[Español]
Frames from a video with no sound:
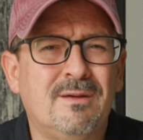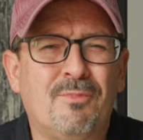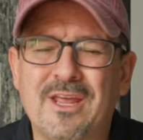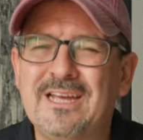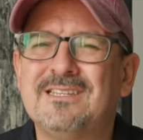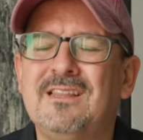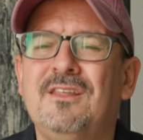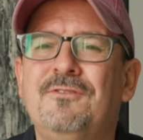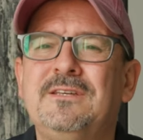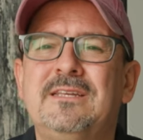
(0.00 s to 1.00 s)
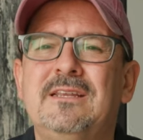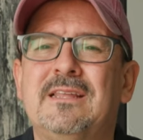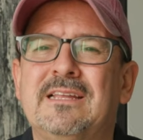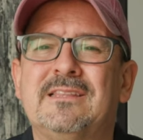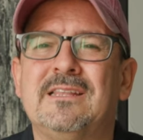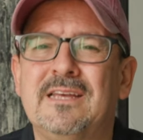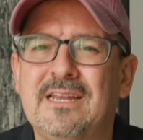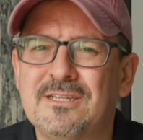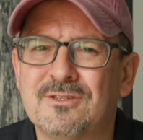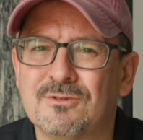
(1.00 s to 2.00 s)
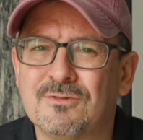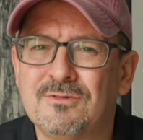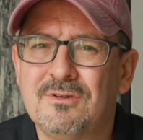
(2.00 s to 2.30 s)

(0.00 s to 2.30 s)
¿Por qué es tan difícil de entender esto?